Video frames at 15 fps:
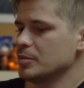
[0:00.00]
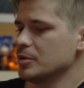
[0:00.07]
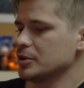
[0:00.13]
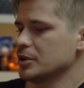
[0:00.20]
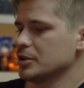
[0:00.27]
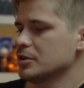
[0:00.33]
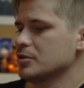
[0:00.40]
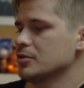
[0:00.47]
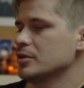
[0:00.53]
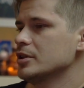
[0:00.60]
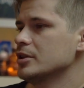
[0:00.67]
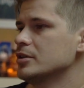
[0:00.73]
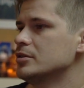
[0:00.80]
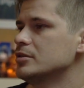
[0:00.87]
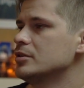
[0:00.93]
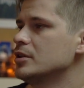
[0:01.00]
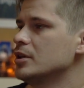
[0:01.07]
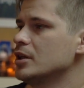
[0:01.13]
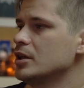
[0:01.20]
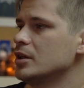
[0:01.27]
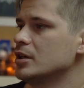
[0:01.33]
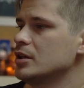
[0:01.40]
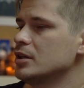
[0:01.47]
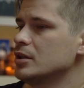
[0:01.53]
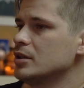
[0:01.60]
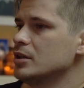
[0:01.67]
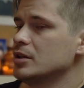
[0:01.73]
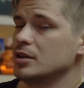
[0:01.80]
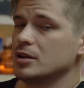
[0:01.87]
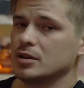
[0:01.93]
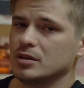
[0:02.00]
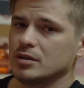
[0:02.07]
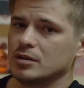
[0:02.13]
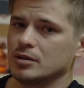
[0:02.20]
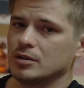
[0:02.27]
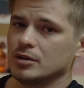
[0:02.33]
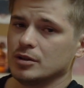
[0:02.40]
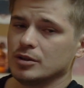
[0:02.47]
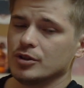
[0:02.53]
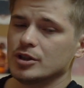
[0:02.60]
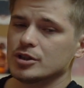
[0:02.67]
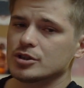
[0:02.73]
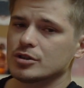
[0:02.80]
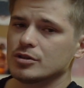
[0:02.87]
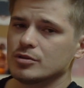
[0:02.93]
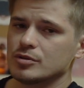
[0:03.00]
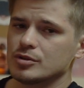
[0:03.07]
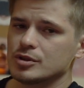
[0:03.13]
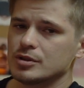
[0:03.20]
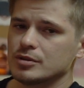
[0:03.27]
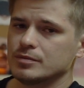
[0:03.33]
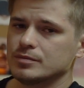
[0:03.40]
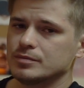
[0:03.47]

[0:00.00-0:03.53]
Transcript: меланхолии или даже грусти.